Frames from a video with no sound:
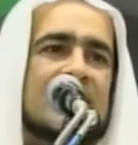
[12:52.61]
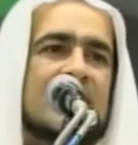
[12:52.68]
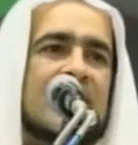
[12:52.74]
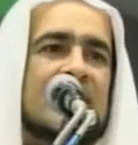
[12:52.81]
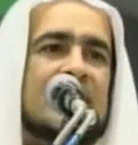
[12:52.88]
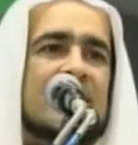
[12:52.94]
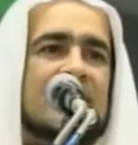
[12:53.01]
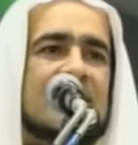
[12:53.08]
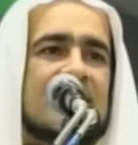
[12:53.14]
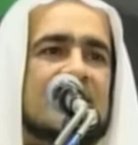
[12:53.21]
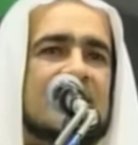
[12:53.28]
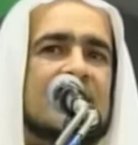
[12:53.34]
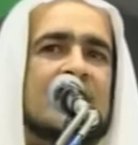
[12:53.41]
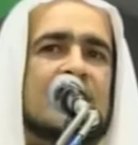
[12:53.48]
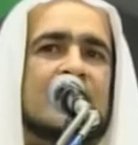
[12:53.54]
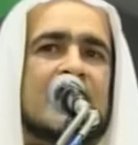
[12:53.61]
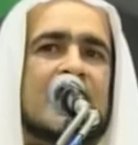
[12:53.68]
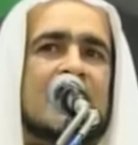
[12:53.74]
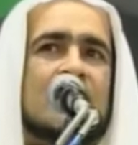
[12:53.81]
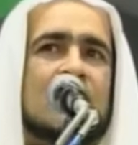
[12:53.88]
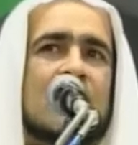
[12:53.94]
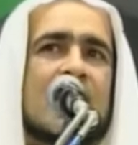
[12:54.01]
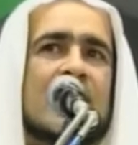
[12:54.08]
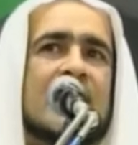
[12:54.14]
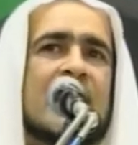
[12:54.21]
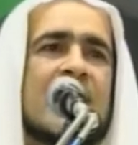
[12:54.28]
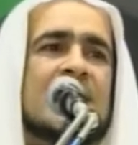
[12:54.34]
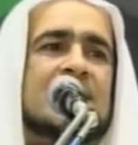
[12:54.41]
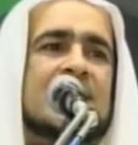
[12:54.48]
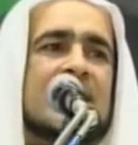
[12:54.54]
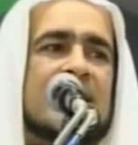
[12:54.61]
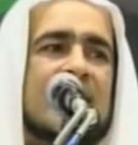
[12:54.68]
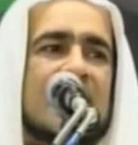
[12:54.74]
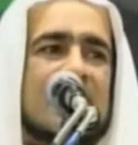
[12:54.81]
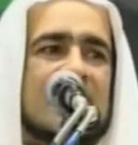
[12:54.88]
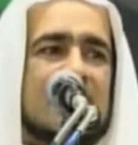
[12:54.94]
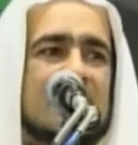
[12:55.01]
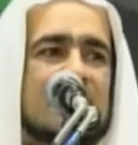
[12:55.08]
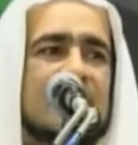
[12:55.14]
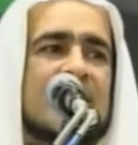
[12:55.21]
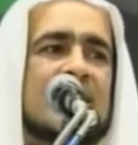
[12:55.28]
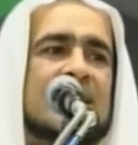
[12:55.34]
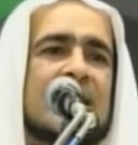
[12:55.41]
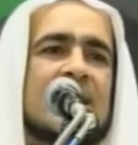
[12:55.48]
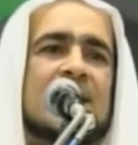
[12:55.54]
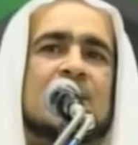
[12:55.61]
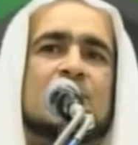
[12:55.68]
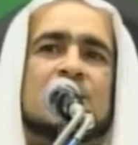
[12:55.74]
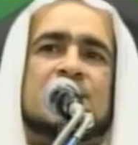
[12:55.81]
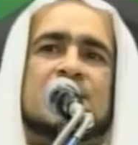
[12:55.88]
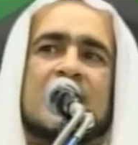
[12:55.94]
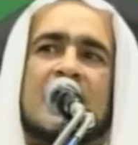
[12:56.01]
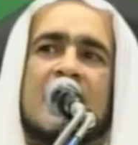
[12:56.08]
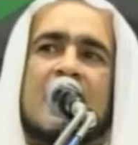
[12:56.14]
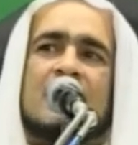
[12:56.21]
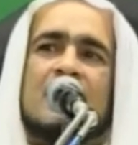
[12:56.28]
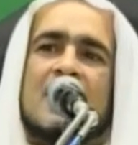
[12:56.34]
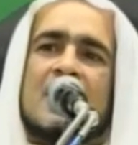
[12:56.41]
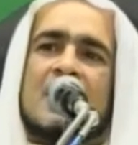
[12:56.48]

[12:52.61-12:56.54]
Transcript: لأن الكثير من الروايات عن أهل البيت عليهم السلام